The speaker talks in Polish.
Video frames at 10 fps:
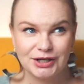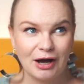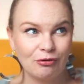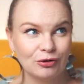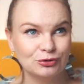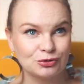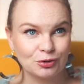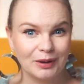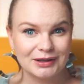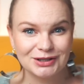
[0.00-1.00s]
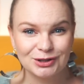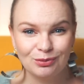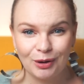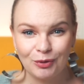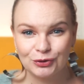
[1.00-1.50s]
ciało, dużo bardziej
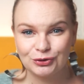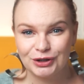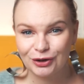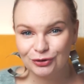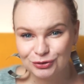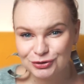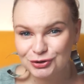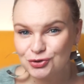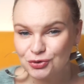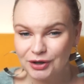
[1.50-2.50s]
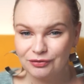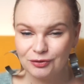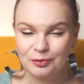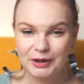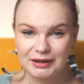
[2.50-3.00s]
dbam o to, jak ono się czuje
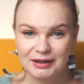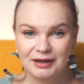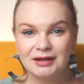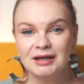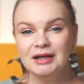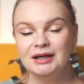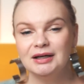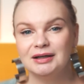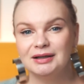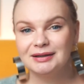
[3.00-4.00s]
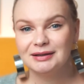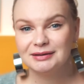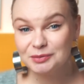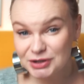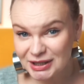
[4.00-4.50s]
w ubraniach, e, tym